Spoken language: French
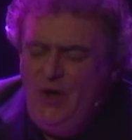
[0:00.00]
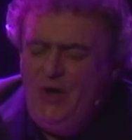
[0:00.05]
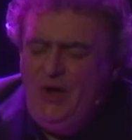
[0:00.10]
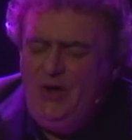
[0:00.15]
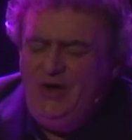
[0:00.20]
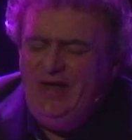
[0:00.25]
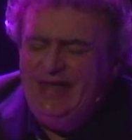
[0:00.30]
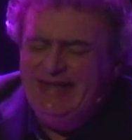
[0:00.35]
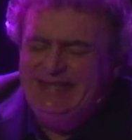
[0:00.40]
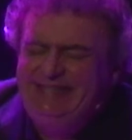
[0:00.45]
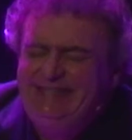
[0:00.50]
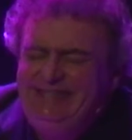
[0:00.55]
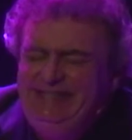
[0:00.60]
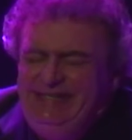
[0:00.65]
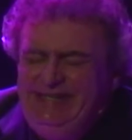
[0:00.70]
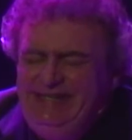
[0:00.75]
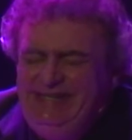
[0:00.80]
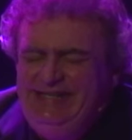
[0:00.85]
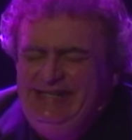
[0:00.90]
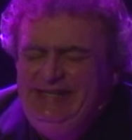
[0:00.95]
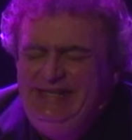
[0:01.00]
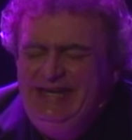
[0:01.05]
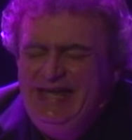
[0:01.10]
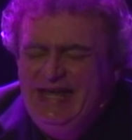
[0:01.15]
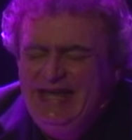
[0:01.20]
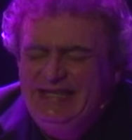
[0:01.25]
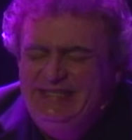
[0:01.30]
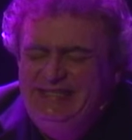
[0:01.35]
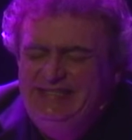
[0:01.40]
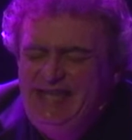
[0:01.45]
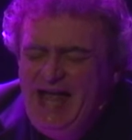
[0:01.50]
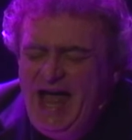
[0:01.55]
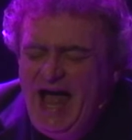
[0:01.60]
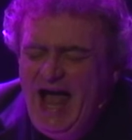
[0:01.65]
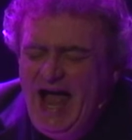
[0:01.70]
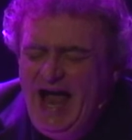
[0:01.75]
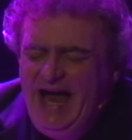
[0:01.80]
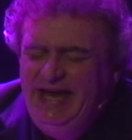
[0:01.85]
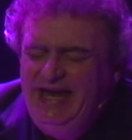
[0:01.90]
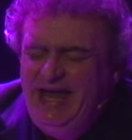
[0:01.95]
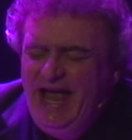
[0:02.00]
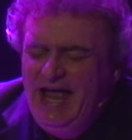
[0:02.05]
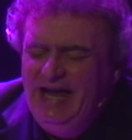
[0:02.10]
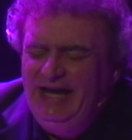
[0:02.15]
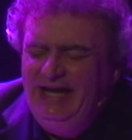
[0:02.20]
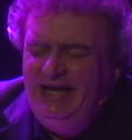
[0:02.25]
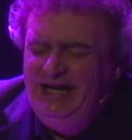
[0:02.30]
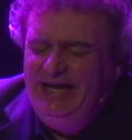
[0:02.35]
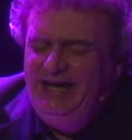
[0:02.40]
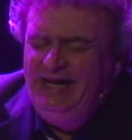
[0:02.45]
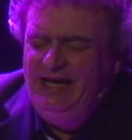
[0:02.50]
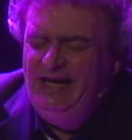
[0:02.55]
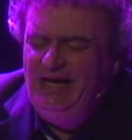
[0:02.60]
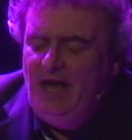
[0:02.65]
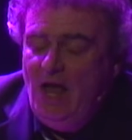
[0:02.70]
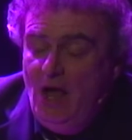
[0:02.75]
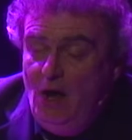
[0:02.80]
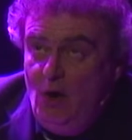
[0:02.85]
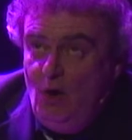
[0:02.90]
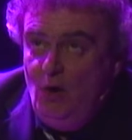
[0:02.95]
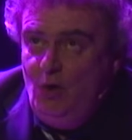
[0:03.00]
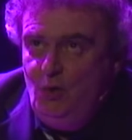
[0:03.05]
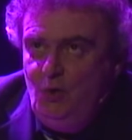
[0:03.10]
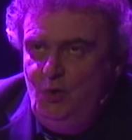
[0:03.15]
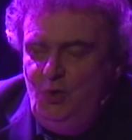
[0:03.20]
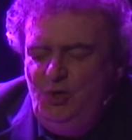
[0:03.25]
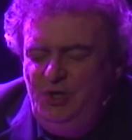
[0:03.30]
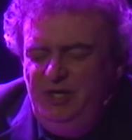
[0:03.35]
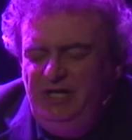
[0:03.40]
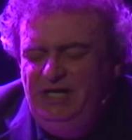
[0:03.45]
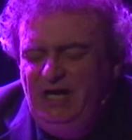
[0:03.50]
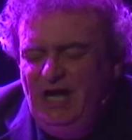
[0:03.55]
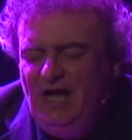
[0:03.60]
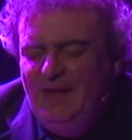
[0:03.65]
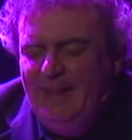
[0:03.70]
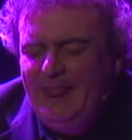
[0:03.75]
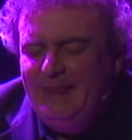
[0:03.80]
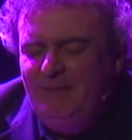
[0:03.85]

et puis le fait de se frotter à tous les publics, on voit ce qui fonctionne, ce qui fonctionne pas.